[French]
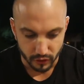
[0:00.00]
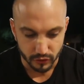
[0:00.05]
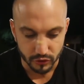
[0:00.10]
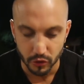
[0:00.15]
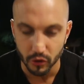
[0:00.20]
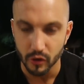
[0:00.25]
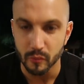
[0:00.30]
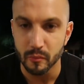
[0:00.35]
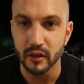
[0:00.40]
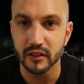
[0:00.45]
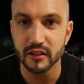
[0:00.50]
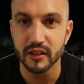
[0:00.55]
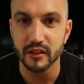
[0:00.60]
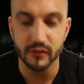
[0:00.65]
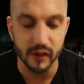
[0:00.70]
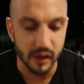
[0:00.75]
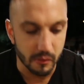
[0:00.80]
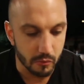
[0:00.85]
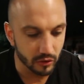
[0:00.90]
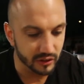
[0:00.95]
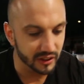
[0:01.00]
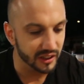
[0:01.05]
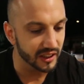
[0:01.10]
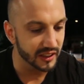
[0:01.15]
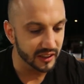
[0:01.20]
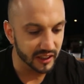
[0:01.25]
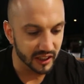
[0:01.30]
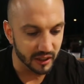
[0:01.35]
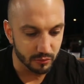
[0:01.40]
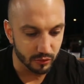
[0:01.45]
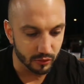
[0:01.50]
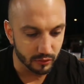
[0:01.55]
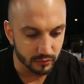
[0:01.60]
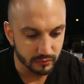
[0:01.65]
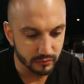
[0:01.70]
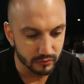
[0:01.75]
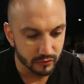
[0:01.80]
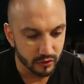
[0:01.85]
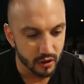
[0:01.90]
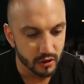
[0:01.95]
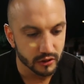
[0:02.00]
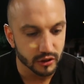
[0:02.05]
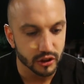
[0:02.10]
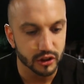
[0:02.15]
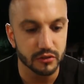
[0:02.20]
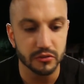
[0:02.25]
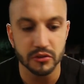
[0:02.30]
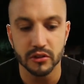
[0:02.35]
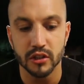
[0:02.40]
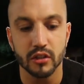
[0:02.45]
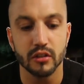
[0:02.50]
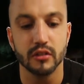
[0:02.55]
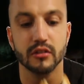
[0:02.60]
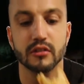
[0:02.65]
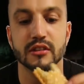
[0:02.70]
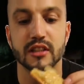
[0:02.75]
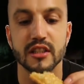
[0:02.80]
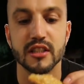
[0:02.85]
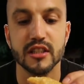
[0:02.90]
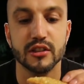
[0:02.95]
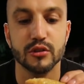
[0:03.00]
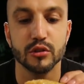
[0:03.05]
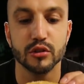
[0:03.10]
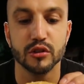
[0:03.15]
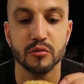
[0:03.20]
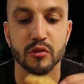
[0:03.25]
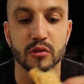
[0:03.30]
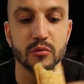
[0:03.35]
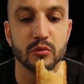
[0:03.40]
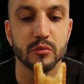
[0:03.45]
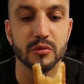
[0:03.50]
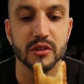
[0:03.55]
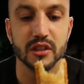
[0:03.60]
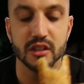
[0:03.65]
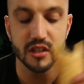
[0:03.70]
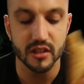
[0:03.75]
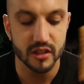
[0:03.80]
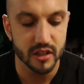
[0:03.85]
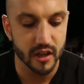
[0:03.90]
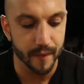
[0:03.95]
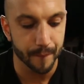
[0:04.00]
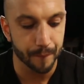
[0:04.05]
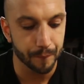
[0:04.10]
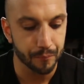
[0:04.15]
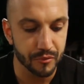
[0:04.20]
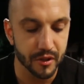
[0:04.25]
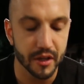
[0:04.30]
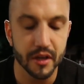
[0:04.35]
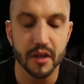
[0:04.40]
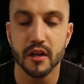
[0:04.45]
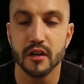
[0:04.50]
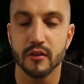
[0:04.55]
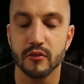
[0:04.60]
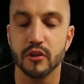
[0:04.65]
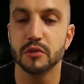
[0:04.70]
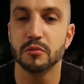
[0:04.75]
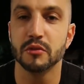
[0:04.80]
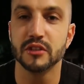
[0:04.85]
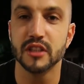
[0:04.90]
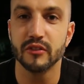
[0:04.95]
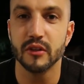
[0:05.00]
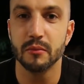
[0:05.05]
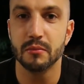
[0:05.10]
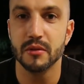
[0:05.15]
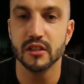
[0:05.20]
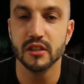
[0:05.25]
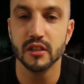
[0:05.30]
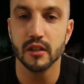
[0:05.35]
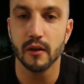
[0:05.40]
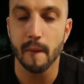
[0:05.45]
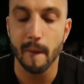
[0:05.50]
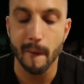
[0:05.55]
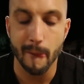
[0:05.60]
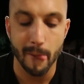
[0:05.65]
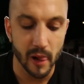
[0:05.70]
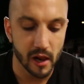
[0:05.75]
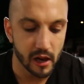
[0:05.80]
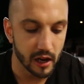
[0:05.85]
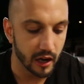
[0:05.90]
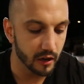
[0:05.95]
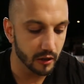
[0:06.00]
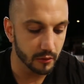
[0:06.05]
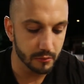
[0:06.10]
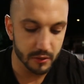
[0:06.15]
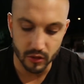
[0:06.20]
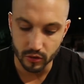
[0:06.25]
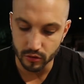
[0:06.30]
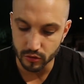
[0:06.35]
ce repas était vraiment très très bon. Je vais finir délicieusement mon petit dessert. Franchement, ça fait plaisir. Alors, bien